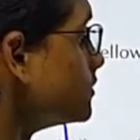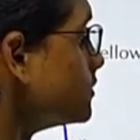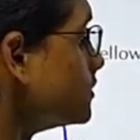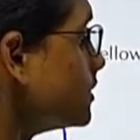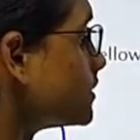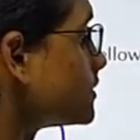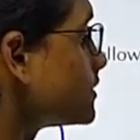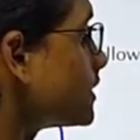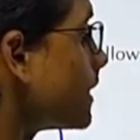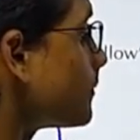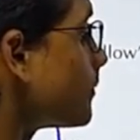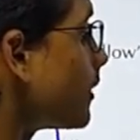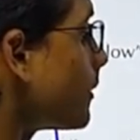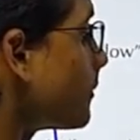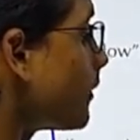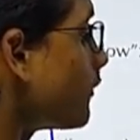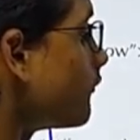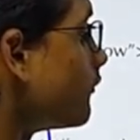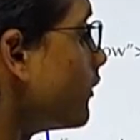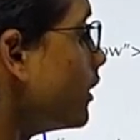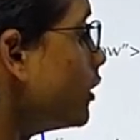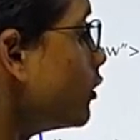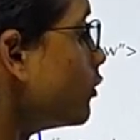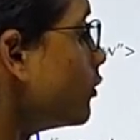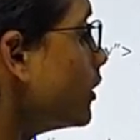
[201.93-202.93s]
जिससे आपने पे
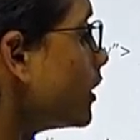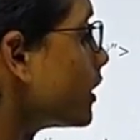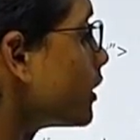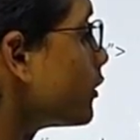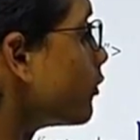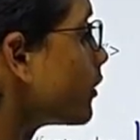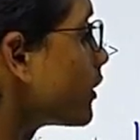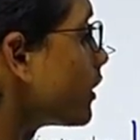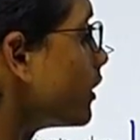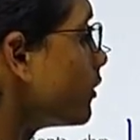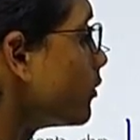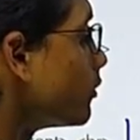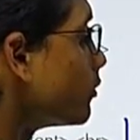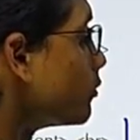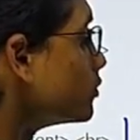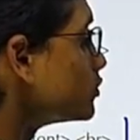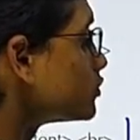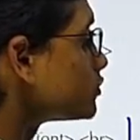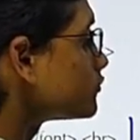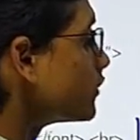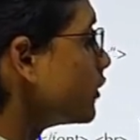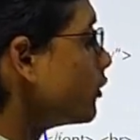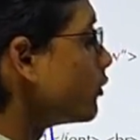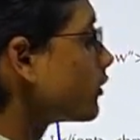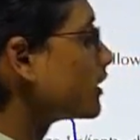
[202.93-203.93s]
वैल्यू लिखी होगी
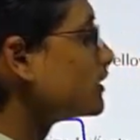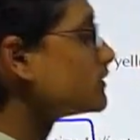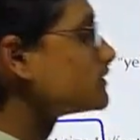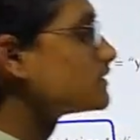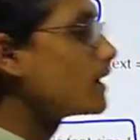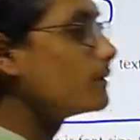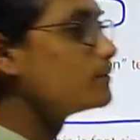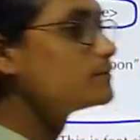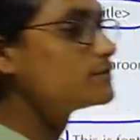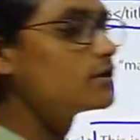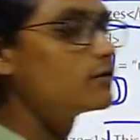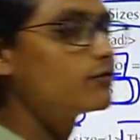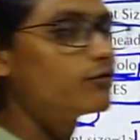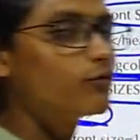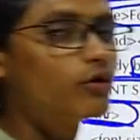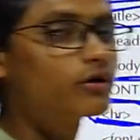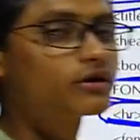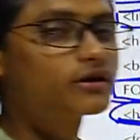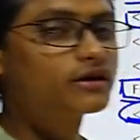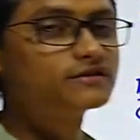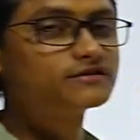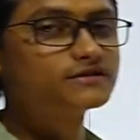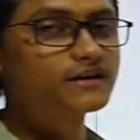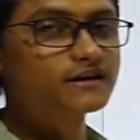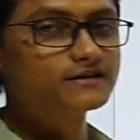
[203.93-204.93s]
उस वैल्यू के हिसाब से
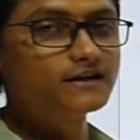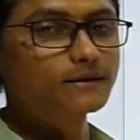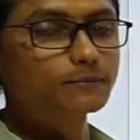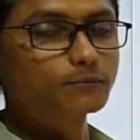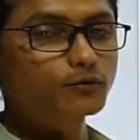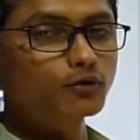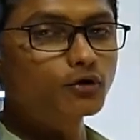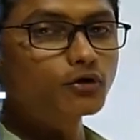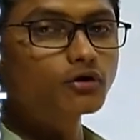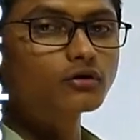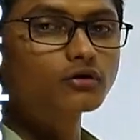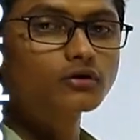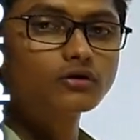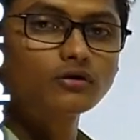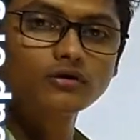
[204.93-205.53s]
फोन की साइज़ आपको